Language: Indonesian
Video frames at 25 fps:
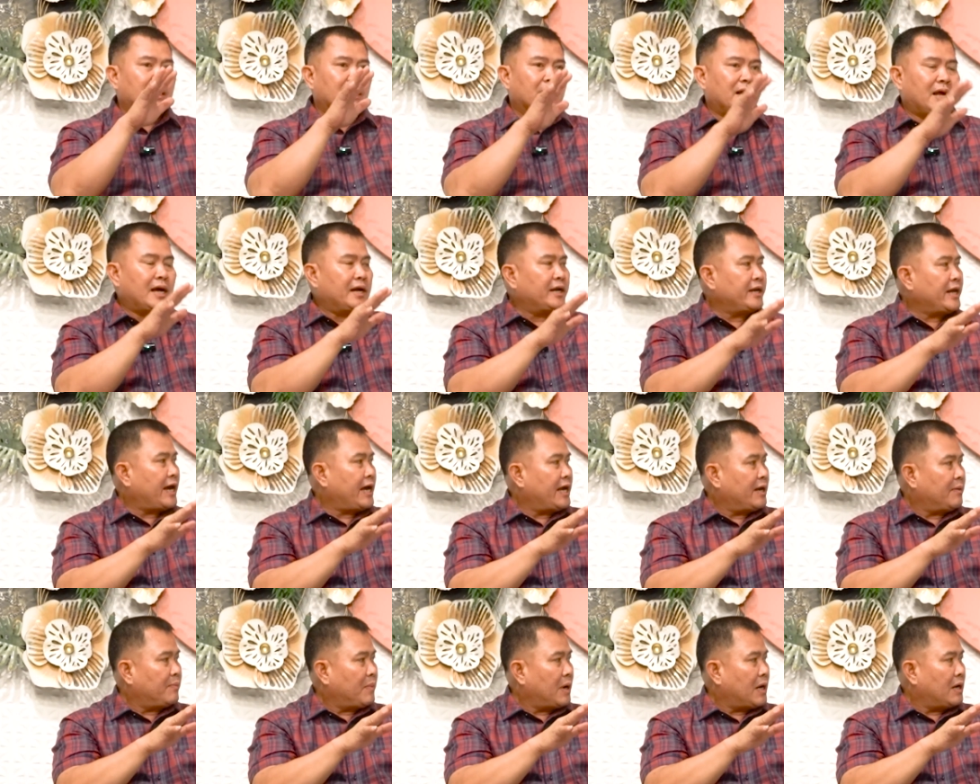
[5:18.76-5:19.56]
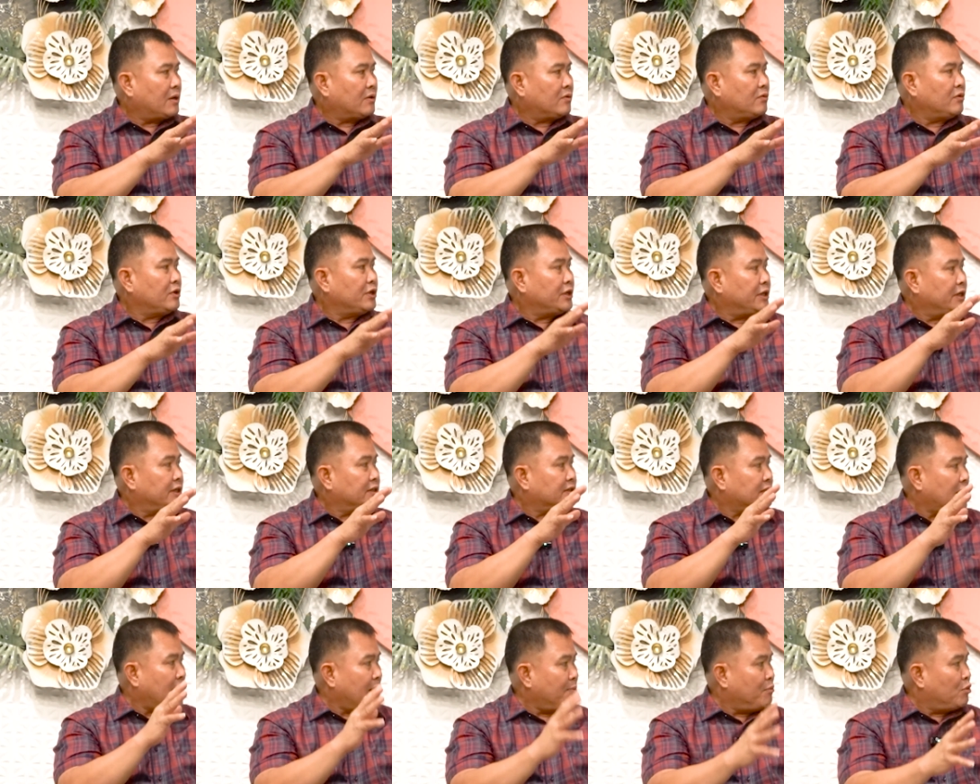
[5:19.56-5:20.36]
Ya. Nah di Ayamaru
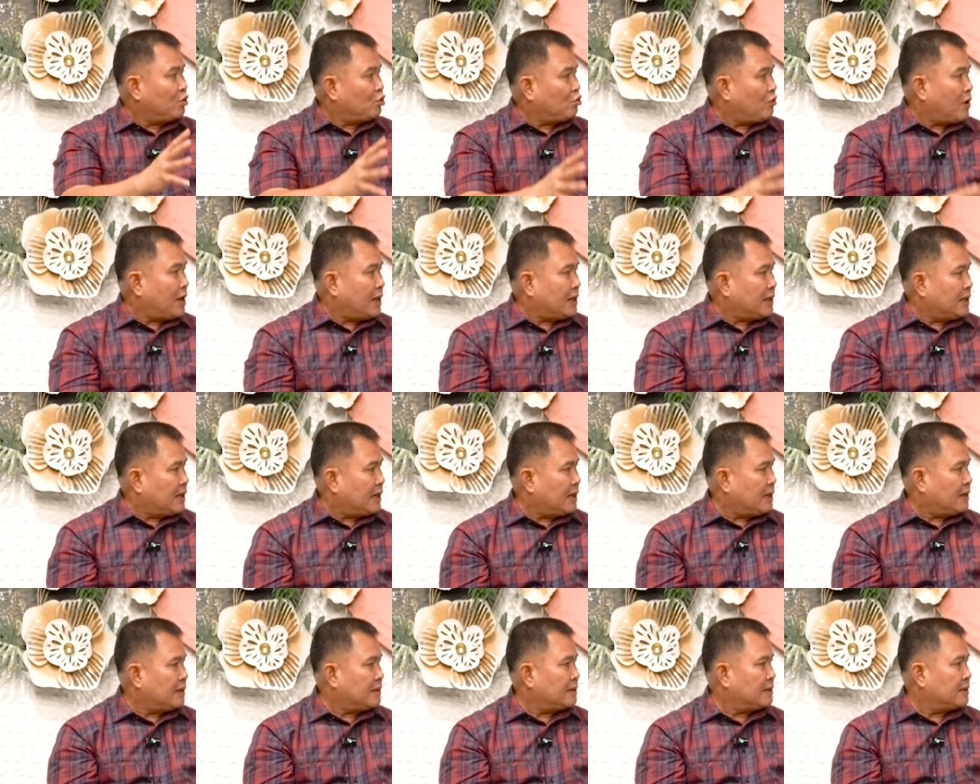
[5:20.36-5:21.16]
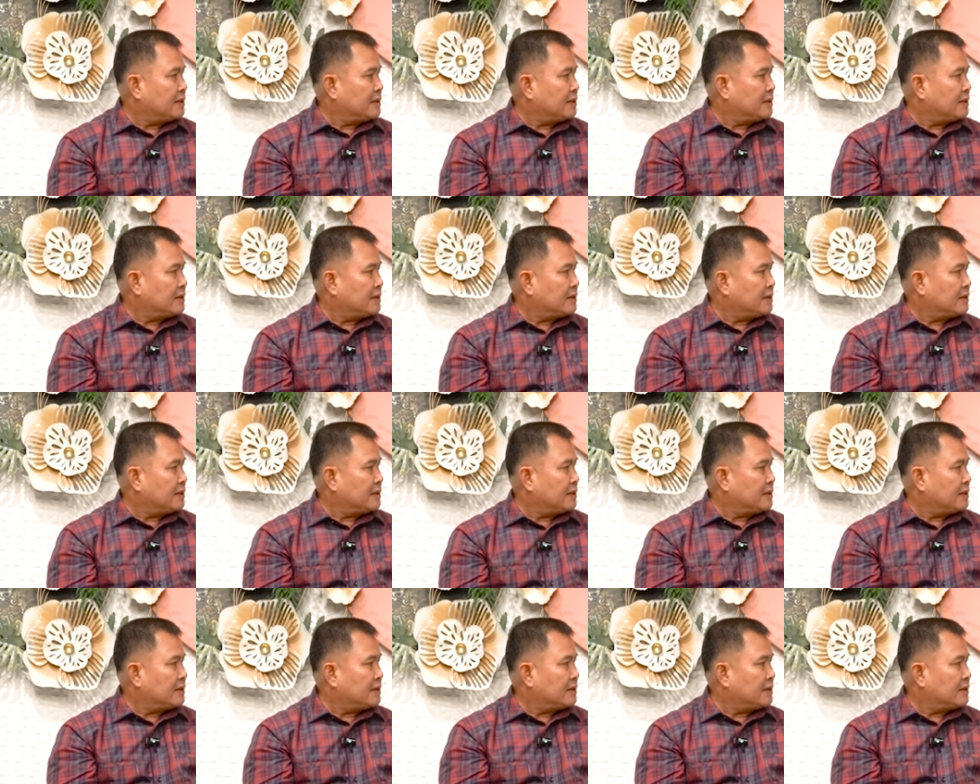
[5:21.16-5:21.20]
disambut warga.